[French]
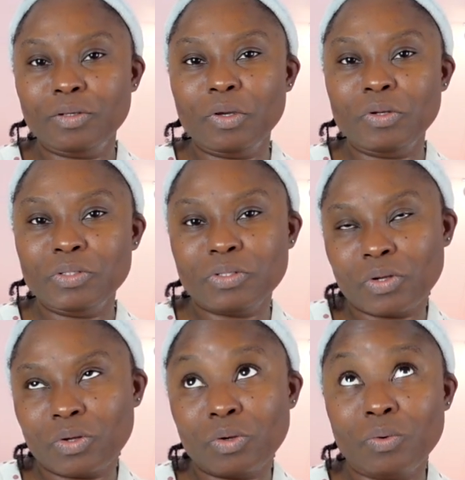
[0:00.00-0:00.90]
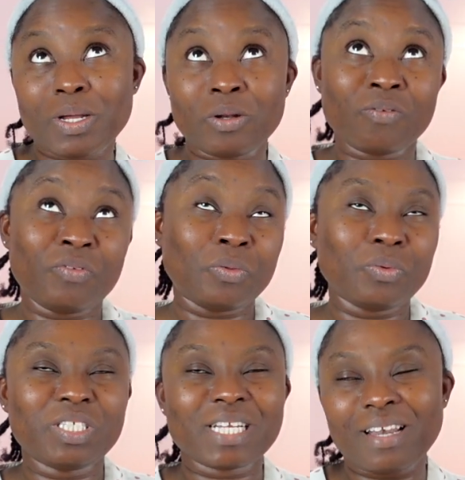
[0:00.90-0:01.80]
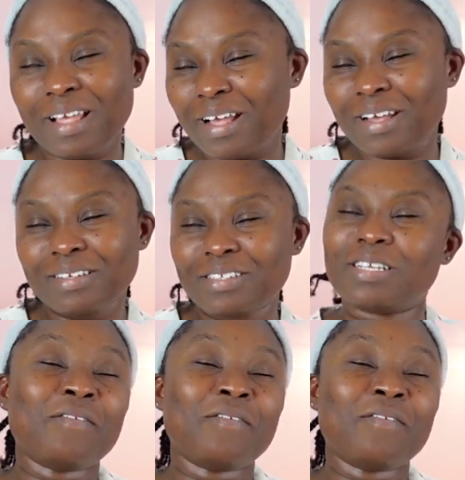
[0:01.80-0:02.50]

girl talk ou alors vidéo challenge